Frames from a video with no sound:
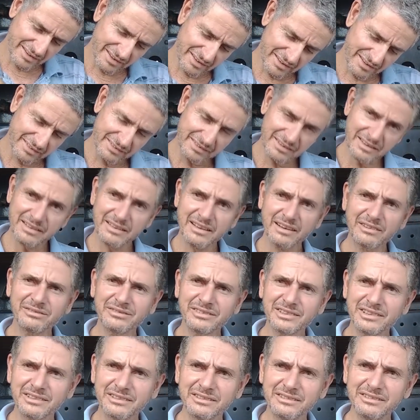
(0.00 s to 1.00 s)
Você dá
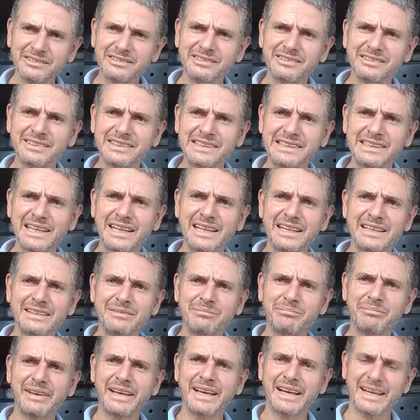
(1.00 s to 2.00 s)
um descuidozinho, ela te
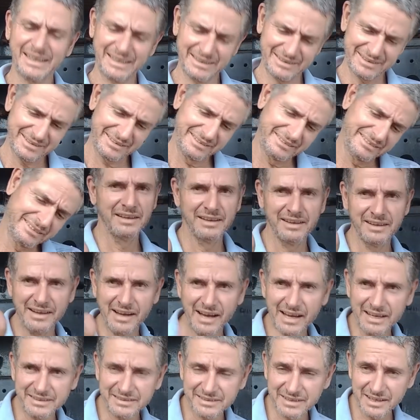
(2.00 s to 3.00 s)
pega. Assim. E
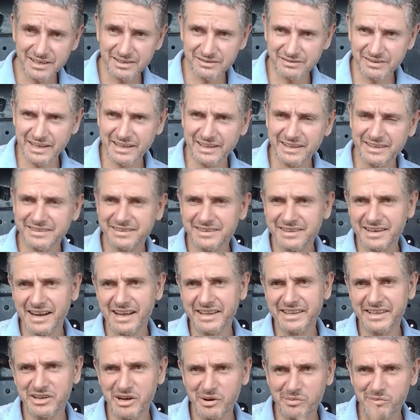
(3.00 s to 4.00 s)
aí, se você estiver na
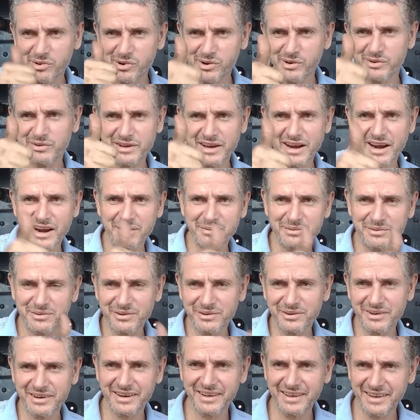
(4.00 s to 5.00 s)
estrada aí, uma boa viagem pro
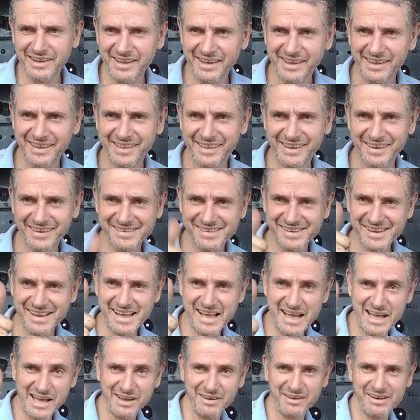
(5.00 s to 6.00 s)
senhor aí. Então
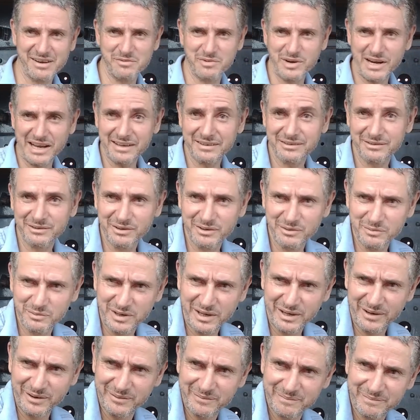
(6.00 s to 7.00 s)
tá, um abraço, tudo de
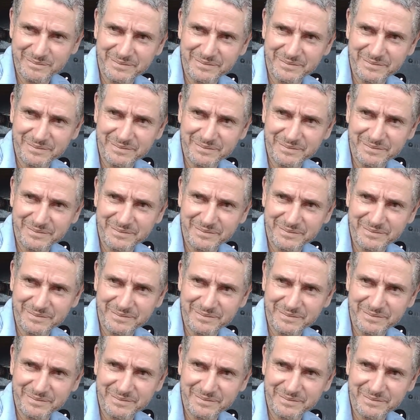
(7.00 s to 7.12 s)
bom.